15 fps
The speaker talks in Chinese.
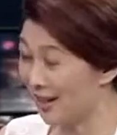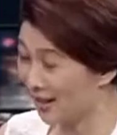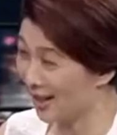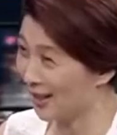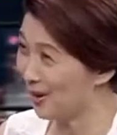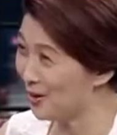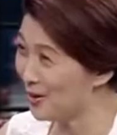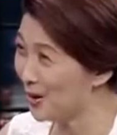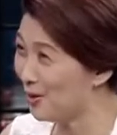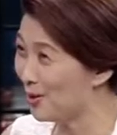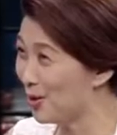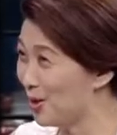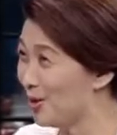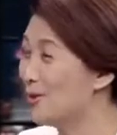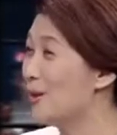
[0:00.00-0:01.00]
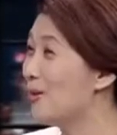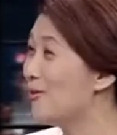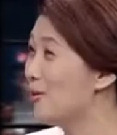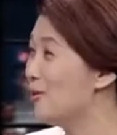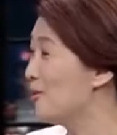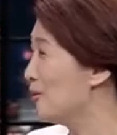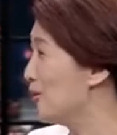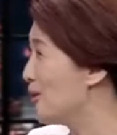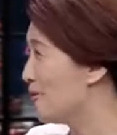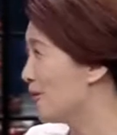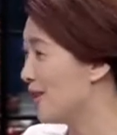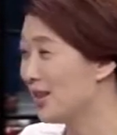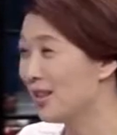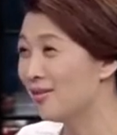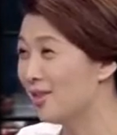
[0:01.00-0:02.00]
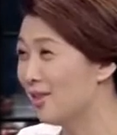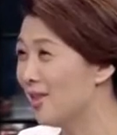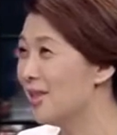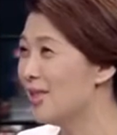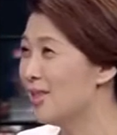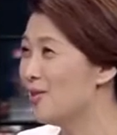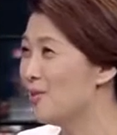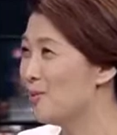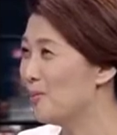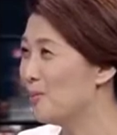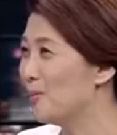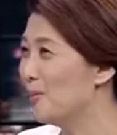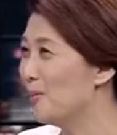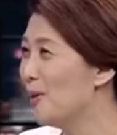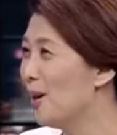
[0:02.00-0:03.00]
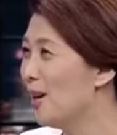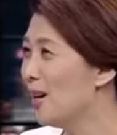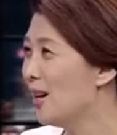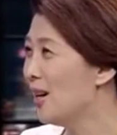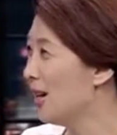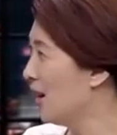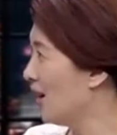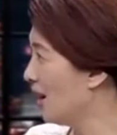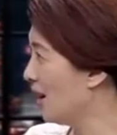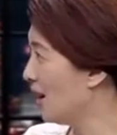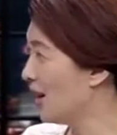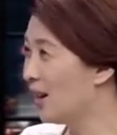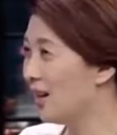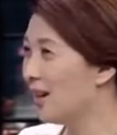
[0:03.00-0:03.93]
几个月，我四月份出了一本英文的新书。张老师，我还正跟你